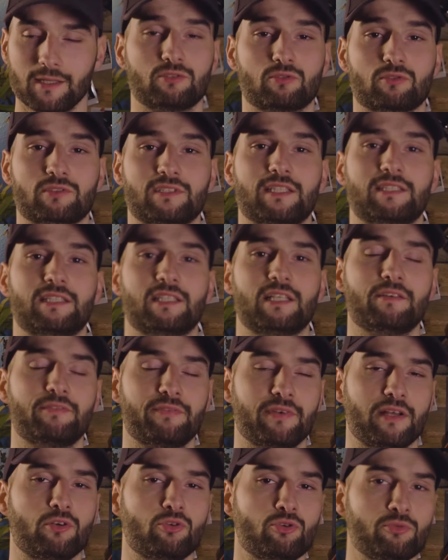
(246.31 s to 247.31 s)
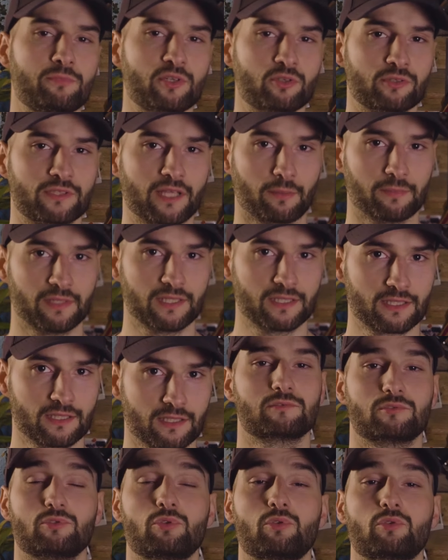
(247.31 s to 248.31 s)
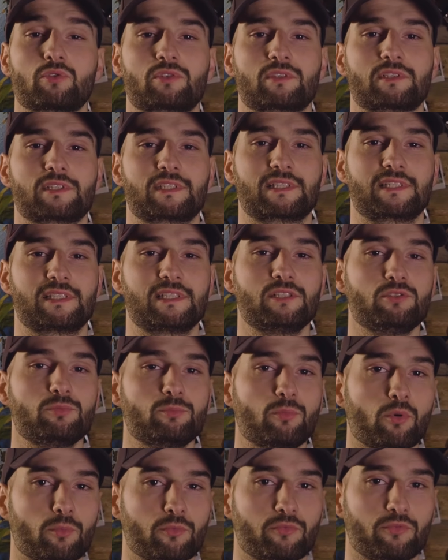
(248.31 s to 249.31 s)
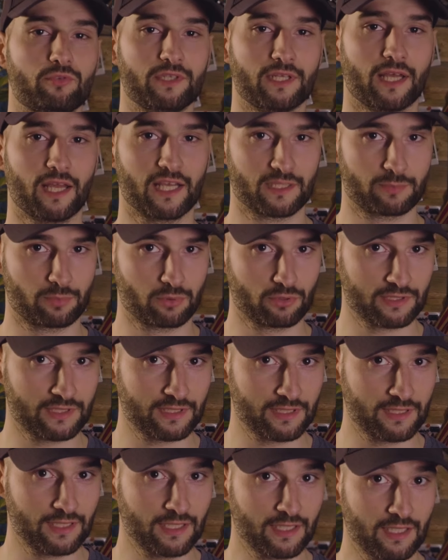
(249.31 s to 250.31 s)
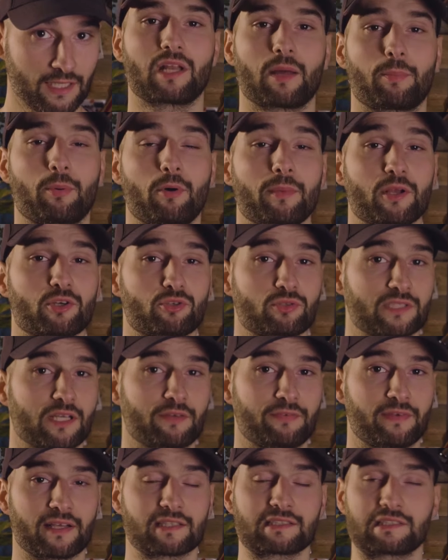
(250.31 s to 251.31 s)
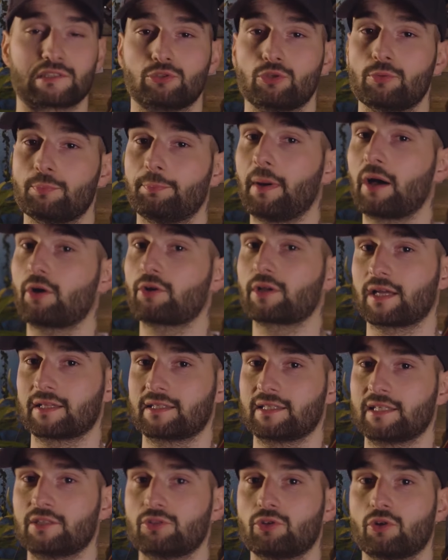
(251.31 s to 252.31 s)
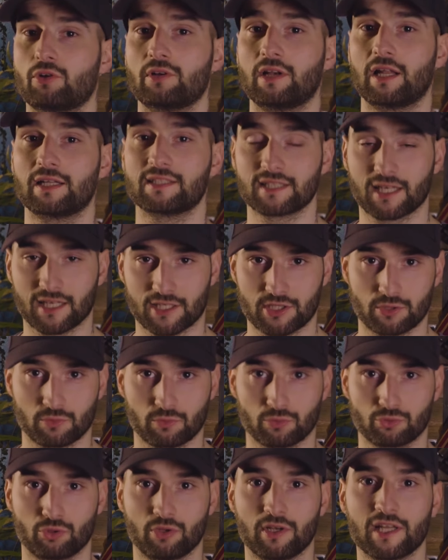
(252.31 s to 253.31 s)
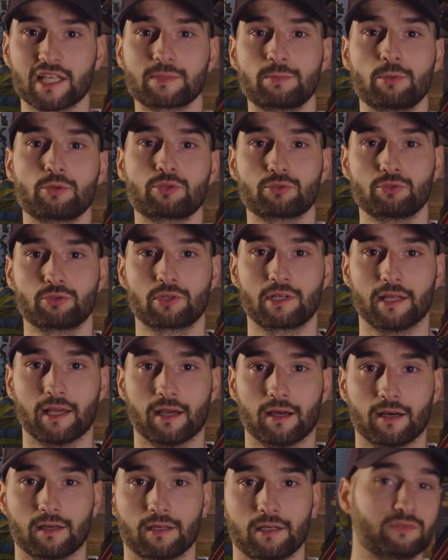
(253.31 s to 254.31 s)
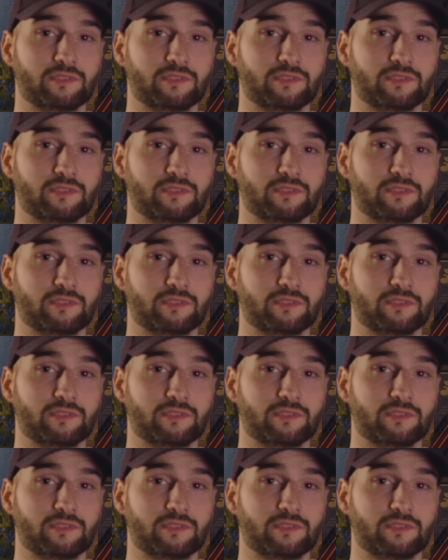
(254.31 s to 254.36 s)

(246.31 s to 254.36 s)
Donc ça, c'est l'effet luminothermique. Donc, si une bombe venait à exploser, la première chose à faire, c'est de ne pas regarder dans la direction de l'explosion nucléaire.